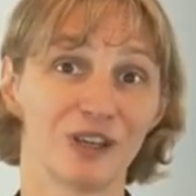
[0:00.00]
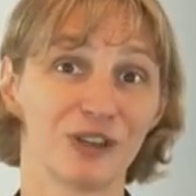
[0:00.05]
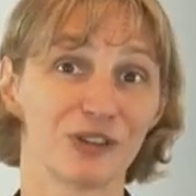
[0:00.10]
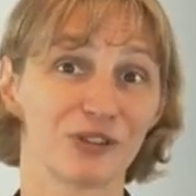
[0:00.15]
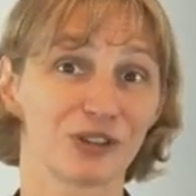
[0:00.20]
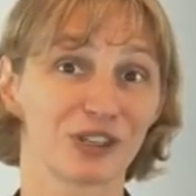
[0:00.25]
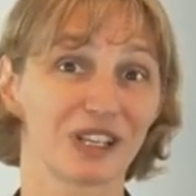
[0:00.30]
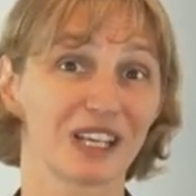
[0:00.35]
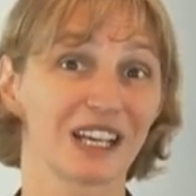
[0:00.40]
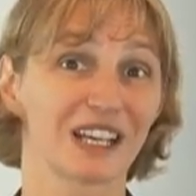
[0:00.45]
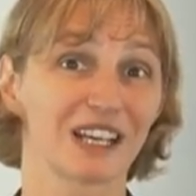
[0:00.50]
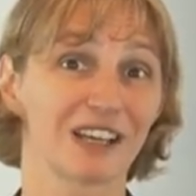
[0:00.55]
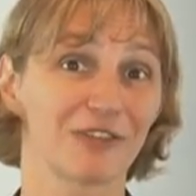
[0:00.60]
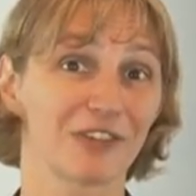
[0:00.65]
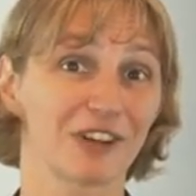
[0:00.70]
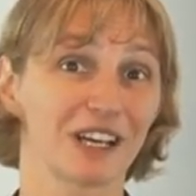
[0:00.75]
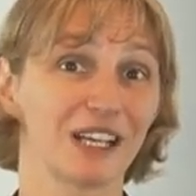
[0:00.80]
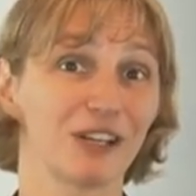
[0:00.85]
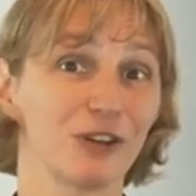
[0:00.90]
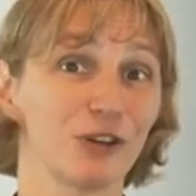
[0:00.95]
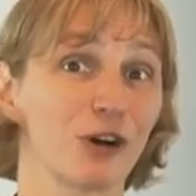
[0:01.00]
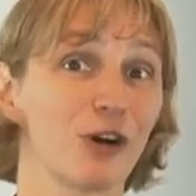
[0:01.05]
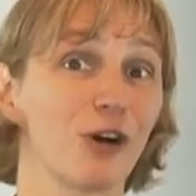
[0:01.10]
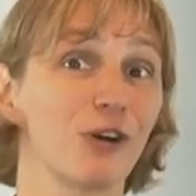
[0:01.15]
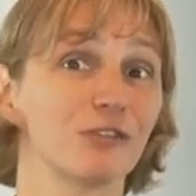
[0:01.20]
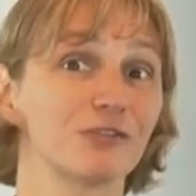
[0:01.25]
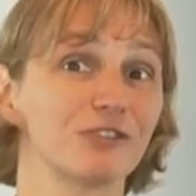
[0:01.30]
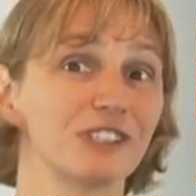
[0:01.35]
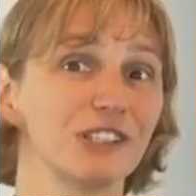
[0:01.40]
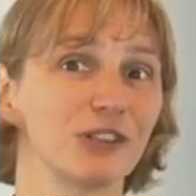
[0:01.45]
ce qui réfrène leur
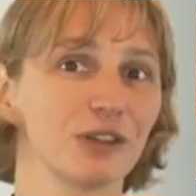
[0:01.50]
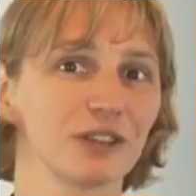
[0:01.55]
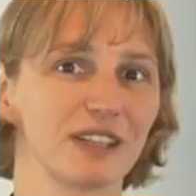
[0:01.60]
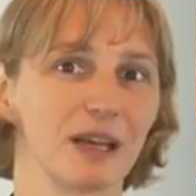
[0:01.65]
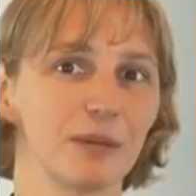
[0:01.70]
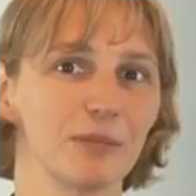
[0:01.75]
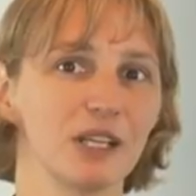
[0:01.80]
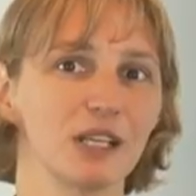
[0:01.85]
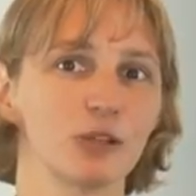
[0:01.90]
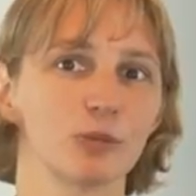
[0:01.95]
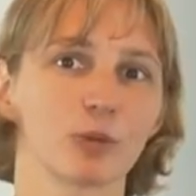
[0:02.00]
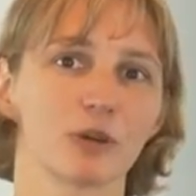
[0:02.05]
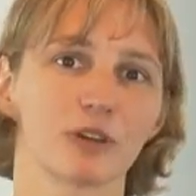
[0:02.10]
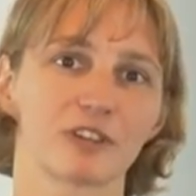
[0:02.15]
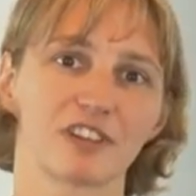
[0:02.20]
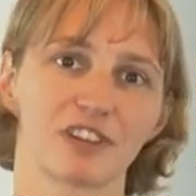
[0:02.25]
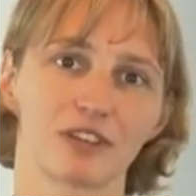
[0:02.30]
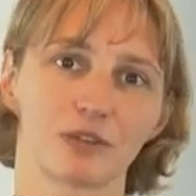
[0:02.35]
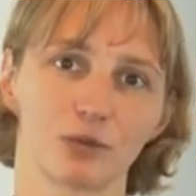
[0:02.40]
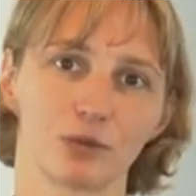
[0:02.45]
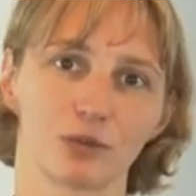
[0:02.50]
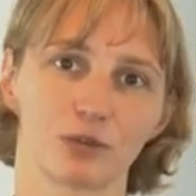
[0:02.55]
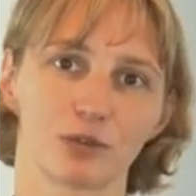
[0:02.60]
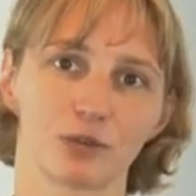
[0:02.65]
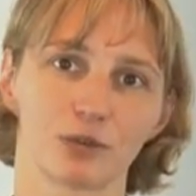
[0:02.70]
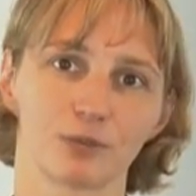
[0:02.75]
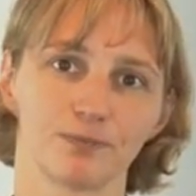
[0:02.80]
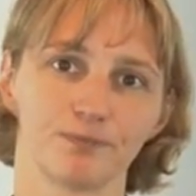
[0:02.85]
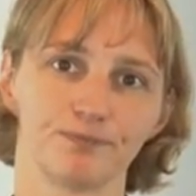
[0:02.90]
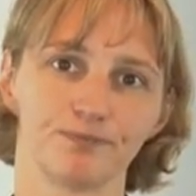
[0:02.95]
envie d'entamer le
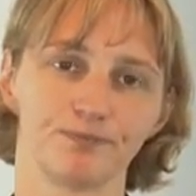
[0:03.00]
processus.